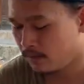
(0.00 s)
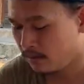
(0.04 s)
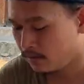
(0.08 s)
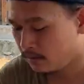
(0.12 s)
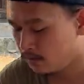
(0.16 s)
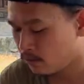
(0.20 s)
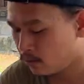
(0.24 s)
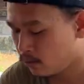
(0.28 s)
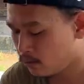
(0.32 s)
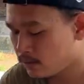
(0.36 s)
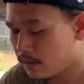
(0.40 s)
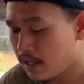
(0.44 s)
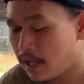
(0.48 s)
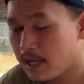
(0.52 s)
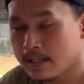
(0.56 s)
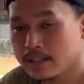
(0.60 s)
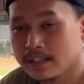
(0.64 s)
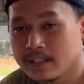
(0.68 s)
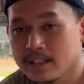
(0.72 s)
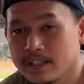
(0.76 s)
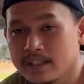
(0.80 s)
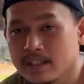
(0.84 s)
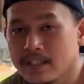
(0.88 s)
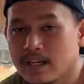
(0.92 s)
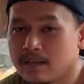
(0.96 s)
terus
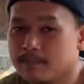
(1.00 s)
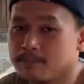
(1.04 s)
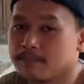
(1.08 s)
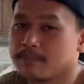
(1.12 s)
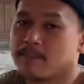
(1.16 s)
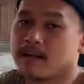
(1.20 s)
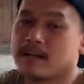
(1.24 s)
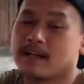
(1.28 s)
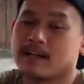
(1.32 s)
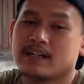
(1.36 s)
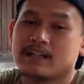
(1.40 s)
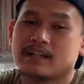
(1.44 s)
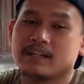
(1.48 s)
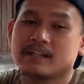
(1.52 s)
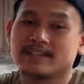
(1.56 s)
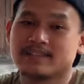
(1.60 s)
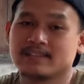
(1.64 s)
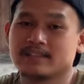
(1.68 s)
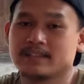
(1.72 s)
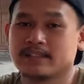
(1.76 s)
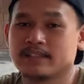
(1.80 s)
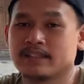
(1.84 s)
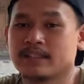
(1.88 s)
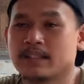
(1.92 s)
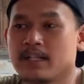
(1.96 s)
lagi yang paling
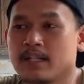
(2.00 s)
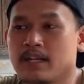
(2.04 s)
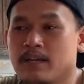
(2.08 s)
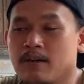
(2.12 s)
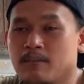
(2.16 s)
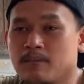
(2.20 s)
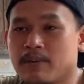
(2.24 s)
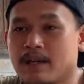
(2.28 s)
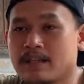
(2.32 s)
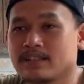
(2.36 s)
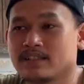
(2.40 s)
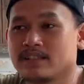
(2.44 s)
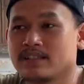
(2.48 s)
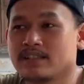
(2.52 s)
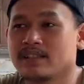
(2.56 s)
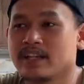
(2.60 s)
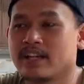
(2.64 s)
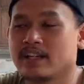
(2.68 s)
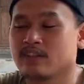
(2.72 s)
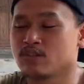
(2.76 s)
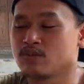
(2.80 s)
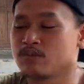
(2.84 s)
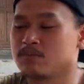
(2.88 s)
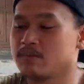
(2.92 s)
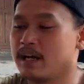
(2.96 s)
pasti
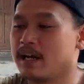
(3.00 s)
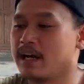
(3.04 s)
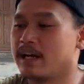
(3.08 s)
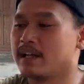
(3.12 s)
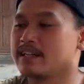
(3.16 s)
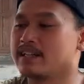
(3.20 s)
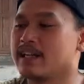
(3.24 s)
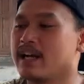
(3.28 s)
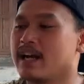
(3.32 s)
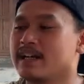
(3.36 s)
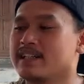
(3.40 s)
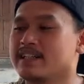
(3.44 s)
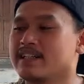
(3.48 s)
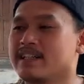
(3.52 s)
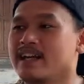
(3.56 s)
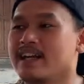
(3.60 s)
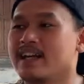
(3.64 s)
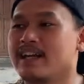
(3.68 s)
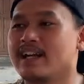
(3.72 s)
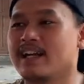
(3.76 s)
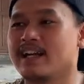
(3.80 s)
yaitu bahannya ada